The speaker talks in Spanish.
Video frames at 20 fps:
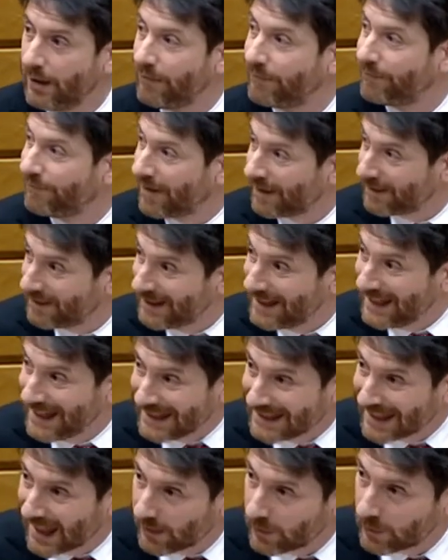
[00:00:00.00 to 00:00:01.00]

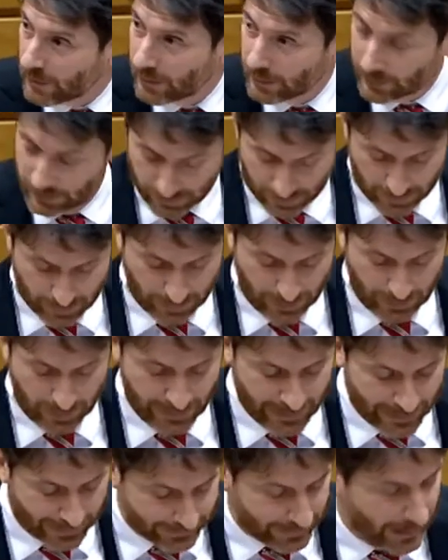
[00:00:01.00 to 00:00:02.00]
facilitador
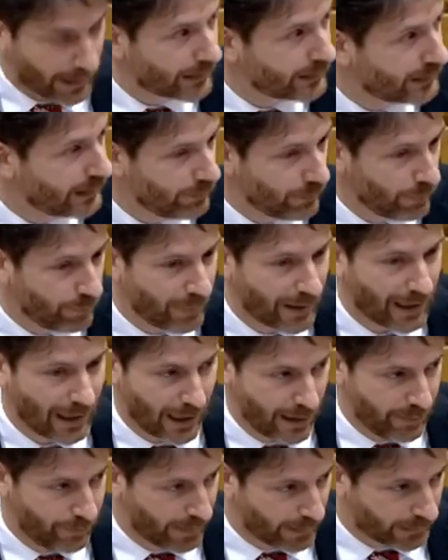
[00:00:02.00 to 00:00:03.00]
y atractivo para la
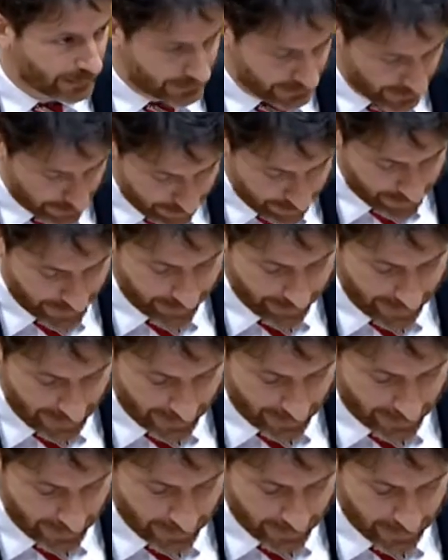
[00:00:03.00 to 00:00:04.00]
inversión
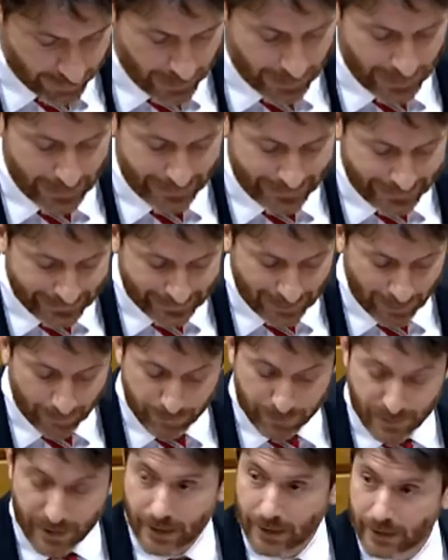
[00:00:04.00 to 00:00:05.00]
privada y
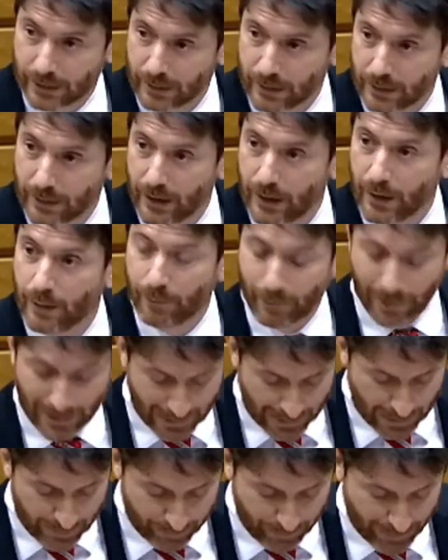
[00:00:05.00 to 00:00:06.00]
también para
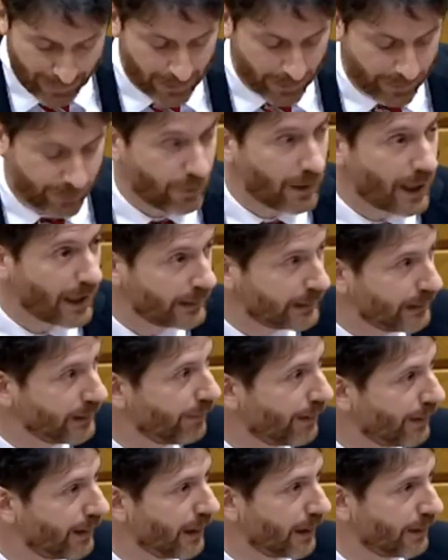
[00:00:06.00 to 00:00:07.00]
la implicación activa
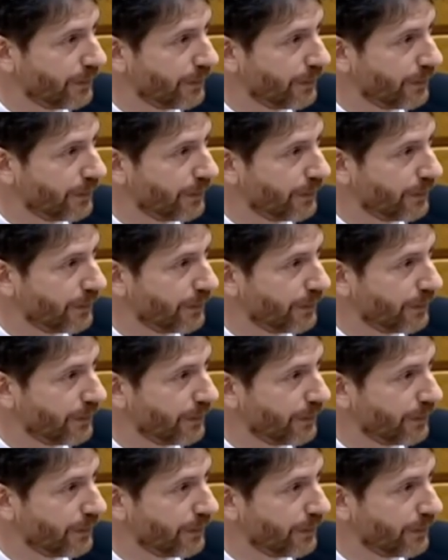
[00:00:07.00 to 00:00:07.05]
de la